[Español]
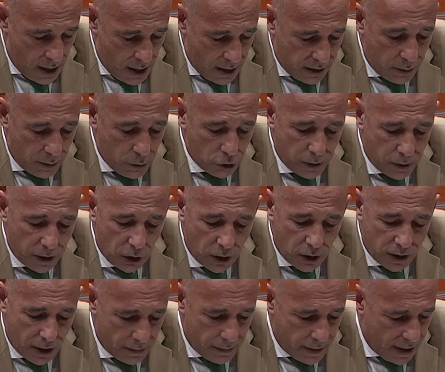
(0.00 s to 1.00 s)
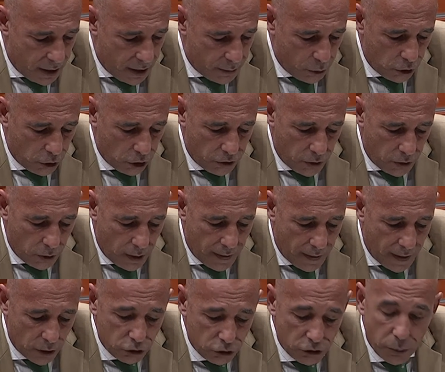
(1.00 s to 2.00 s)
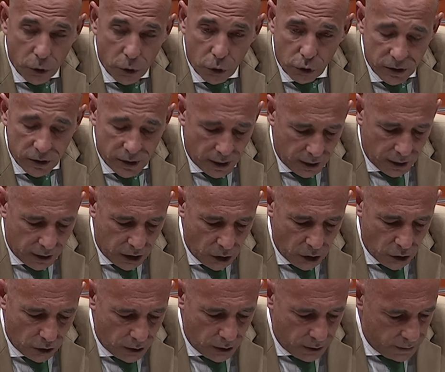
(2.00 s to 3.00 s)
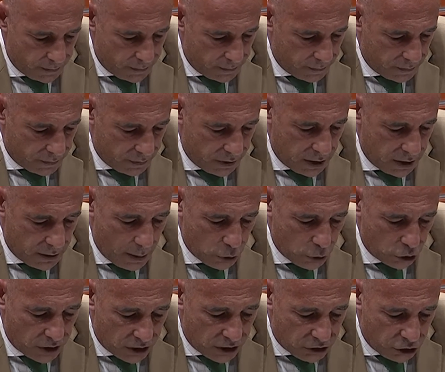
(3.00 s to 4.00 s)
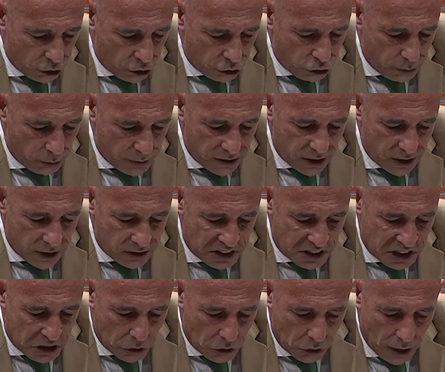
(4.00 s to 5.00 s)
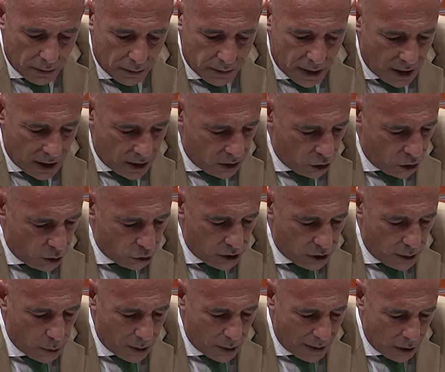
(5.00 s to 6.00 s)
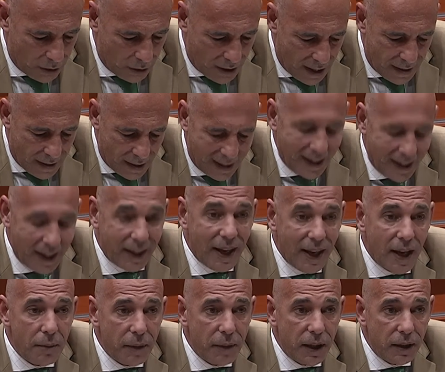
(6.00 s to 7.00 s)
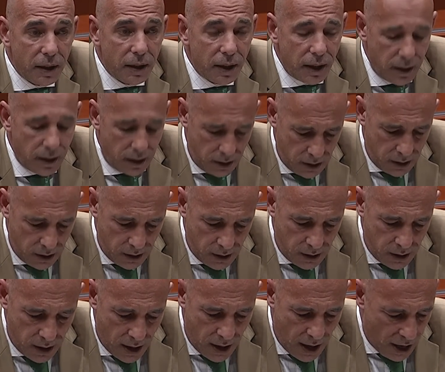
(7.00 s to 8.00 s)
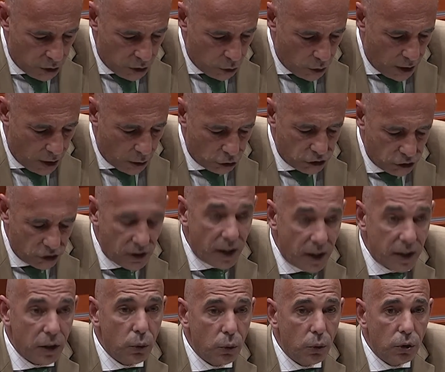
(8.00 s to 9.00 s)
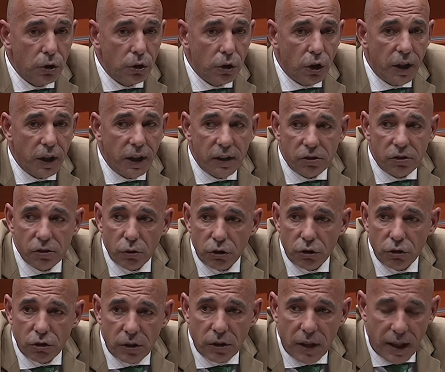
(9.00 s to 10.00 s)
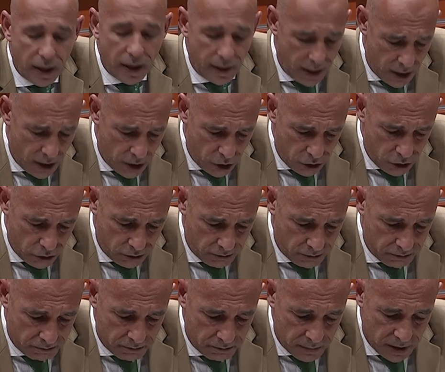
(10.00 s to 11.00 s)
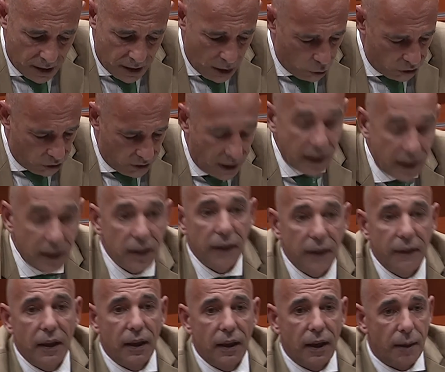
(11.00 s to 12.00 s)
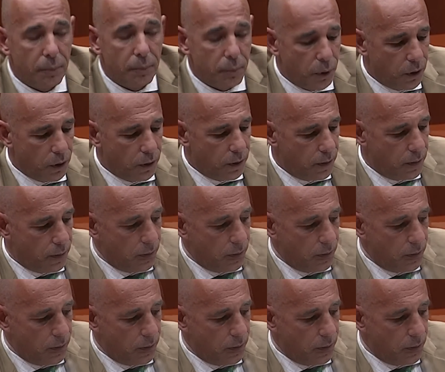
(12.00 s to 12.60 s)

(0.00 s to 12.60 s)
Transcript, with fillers: Aquí hemos venido a trabajar por los ciudadanos y por nuestra región. Llevamos casi ocho meses y todavía no hemos aprobado nada que realmente ayude a nuestros agricultores, nuestros ganaderos y a nuestra gente del campo.